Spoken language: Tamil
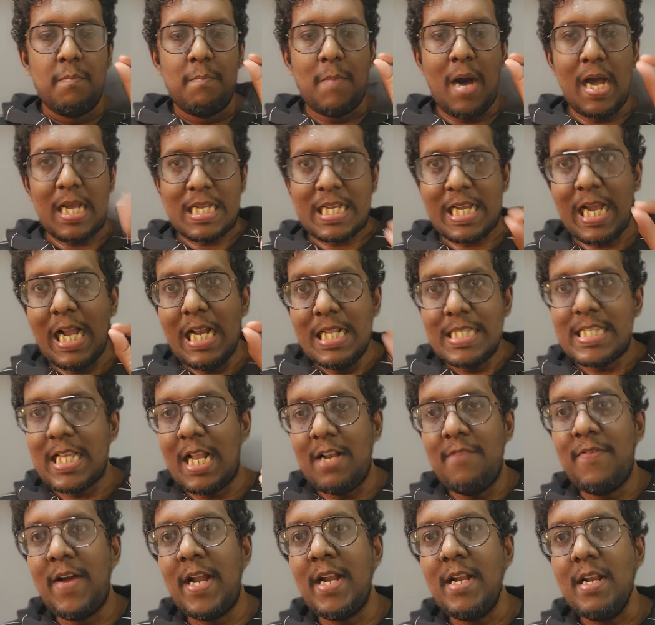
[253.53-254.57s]
மக்கள்
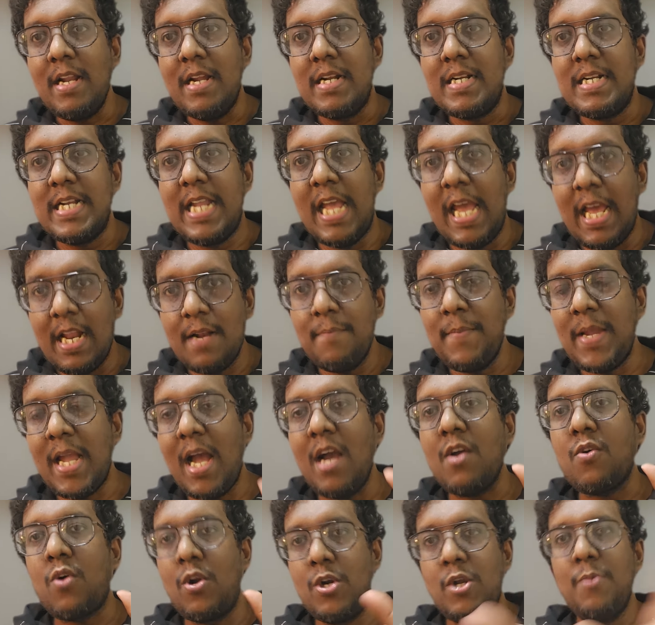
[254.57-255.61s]
செல்வன் நேர்மையா
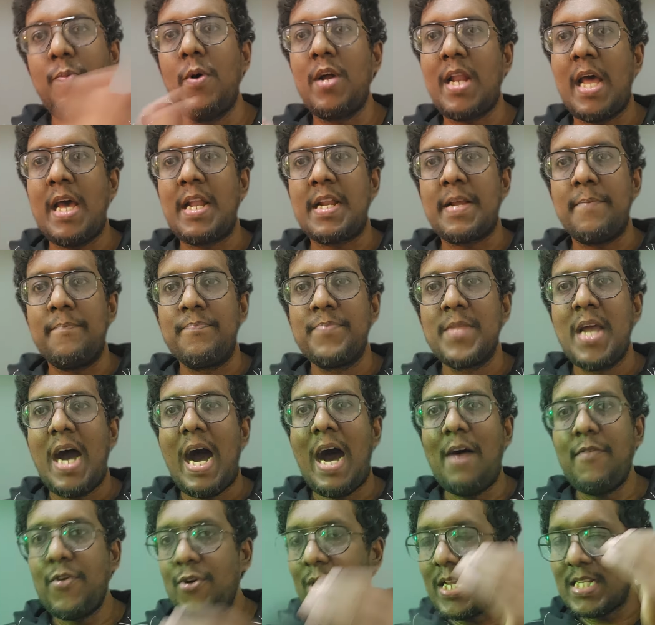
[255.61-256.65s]
கொண்டு போறாரு
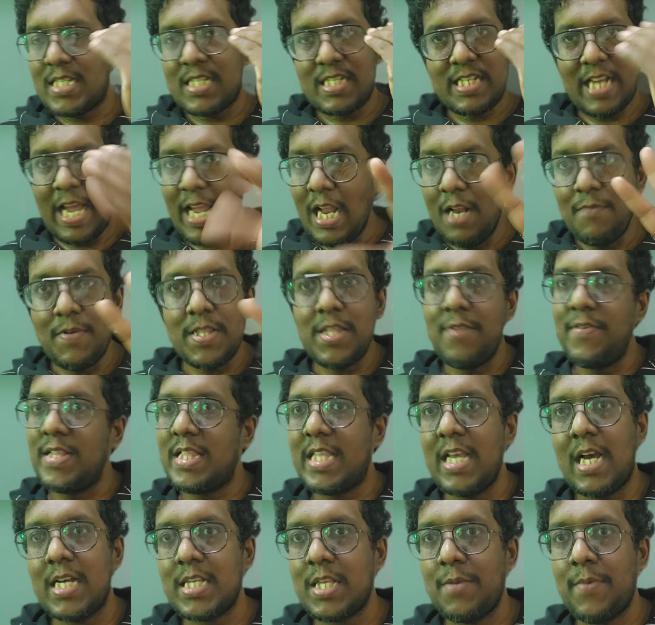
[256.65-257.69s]
அவரோட ஸ்டைல் வந்து
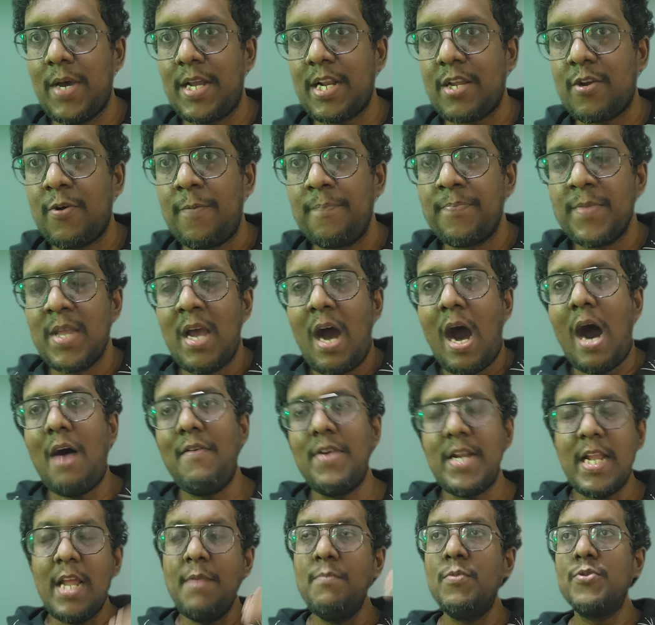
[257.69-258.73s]
வித்தியாசமா இருக்கும்
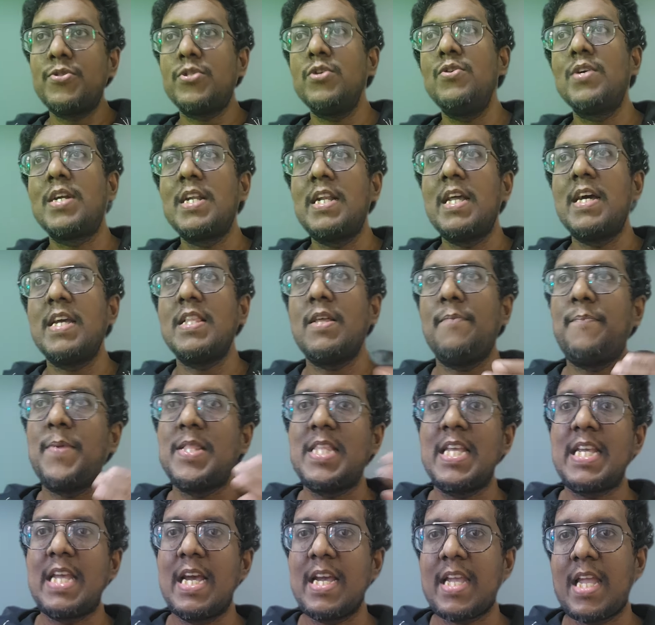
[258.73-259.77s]
அவர் ஏன் முத்து கிட்ட இதை
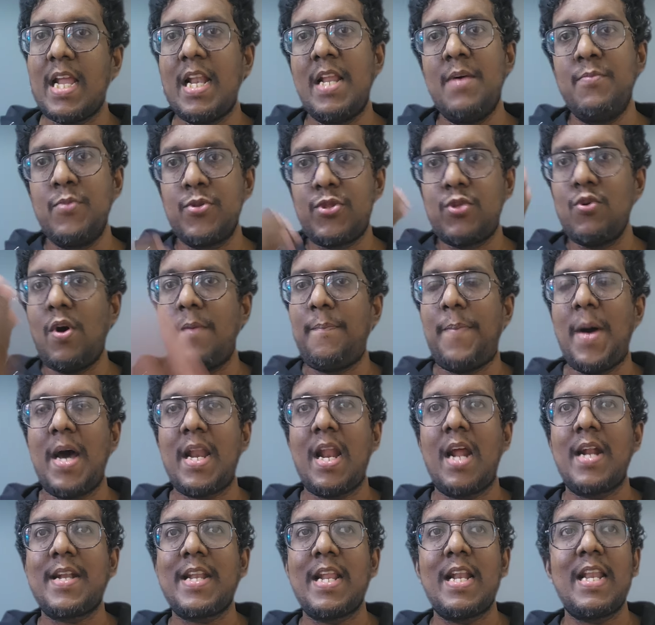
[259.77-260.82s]
பத்தி கேட்கல முத்துவ
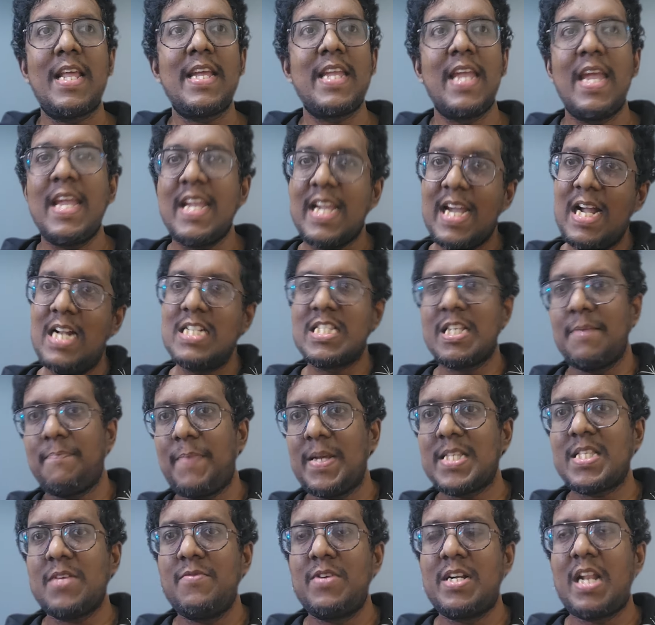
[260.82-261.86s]
பாராட்டல ஏன் கேர்ள்ஸை
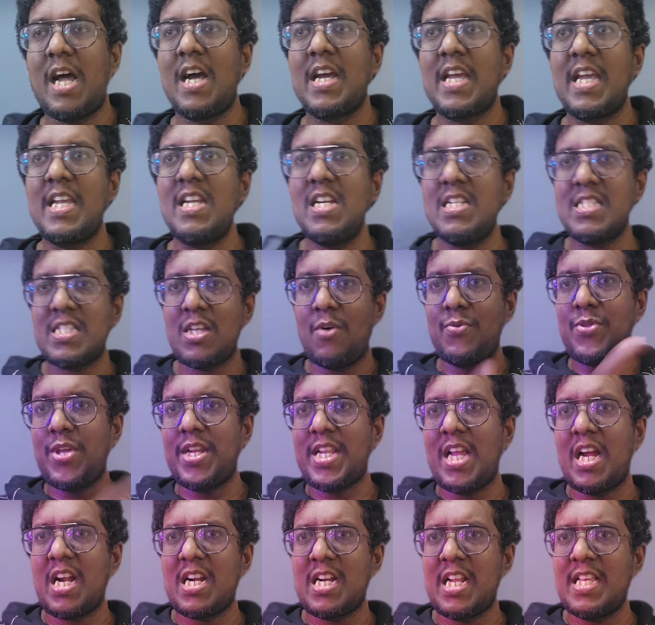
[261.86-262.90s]
பேச விட்டாங்க ஏன்
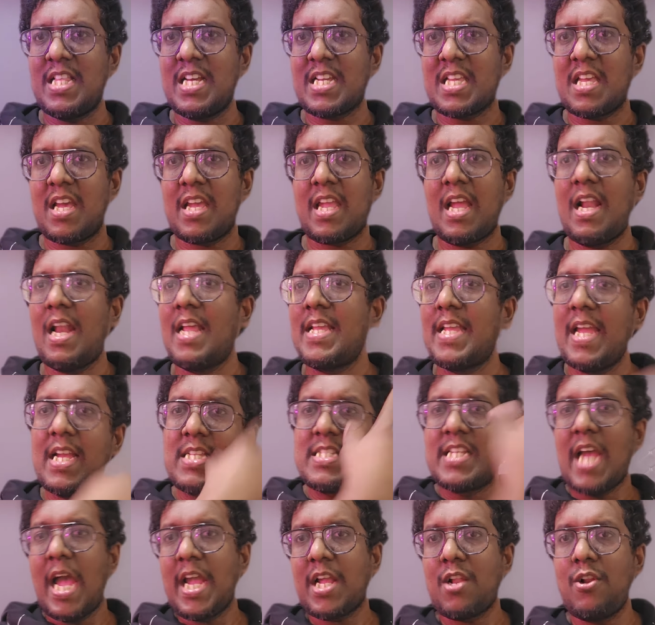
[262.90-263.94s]
சௌந்தர்யா கிட்ட இதை கேட்கல ஏன்
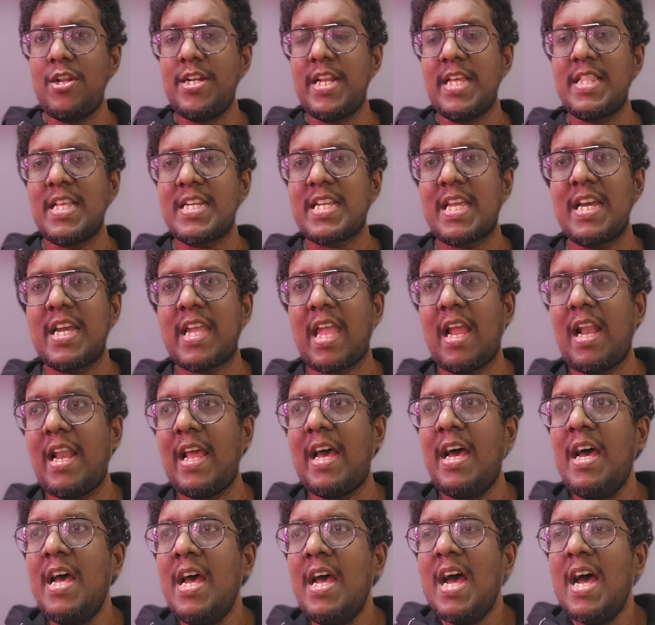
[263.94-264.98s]
ஜாக்லின் இதை கேட்கல
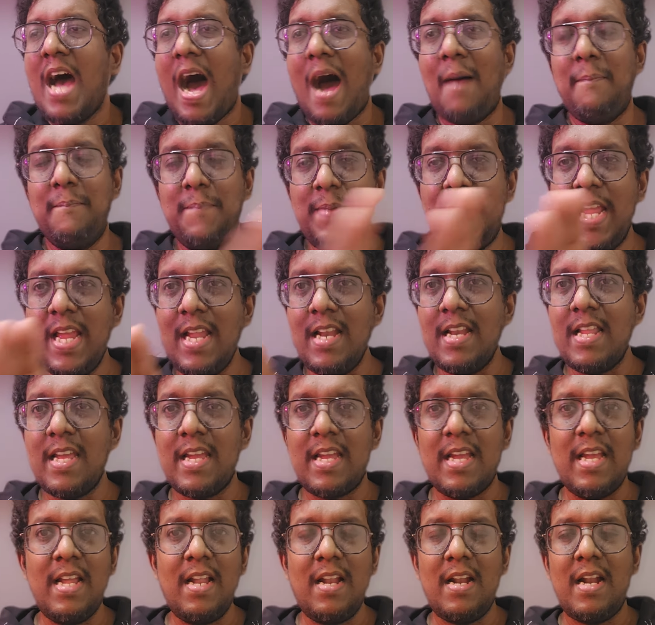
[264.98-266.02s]
அப்படின்னு
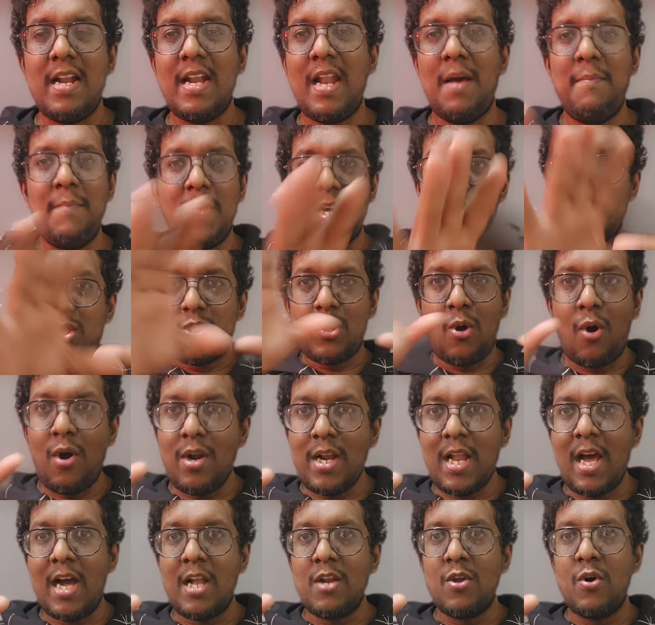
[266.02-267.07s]
நமக்கு
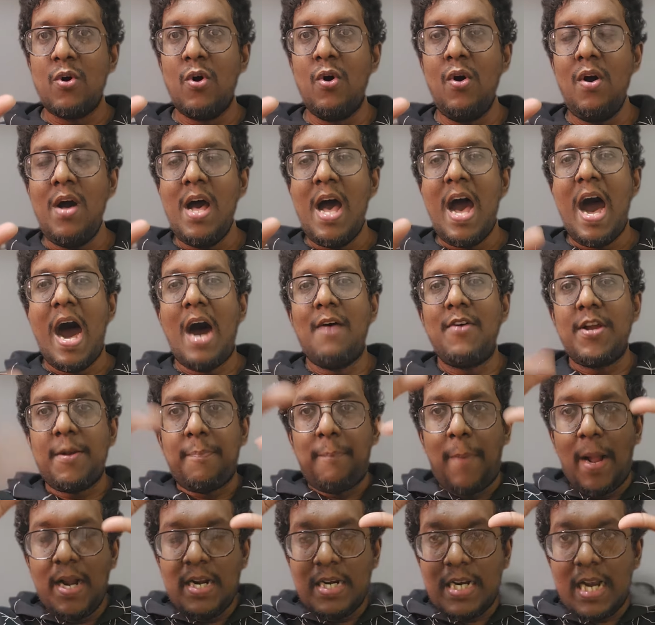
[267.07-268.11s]
தோணாலும் அவர்
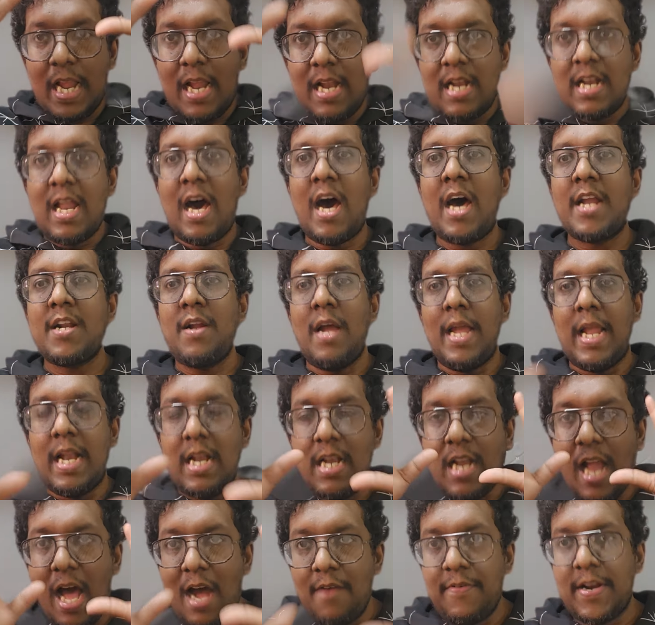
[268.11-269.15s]
பண்ற எல்லாரும்
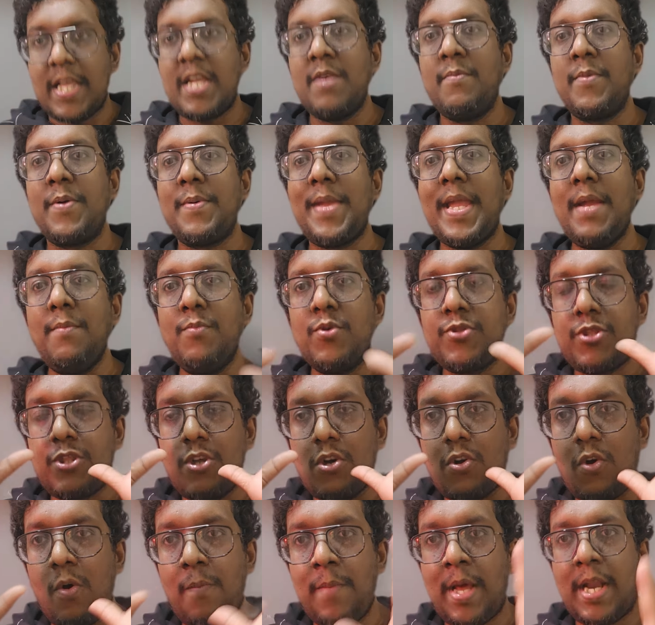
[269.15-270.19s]
எல்லா விடயமுமே
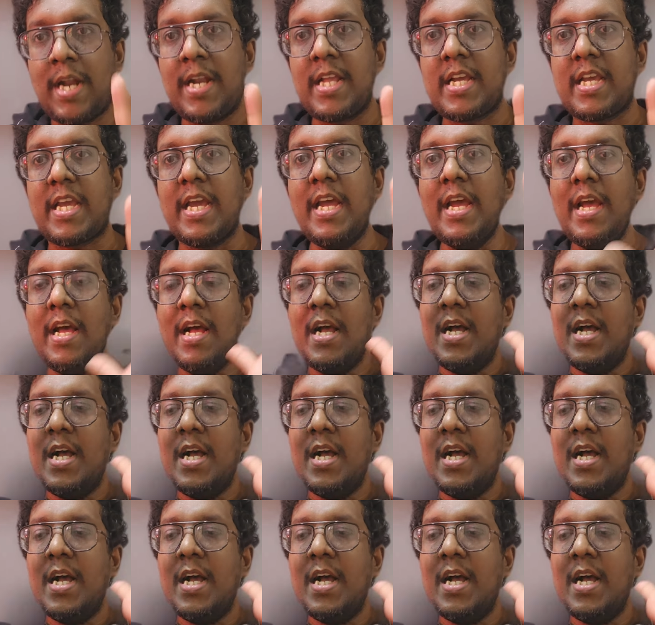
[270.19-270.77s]
முத்துக்குமரனுக்கு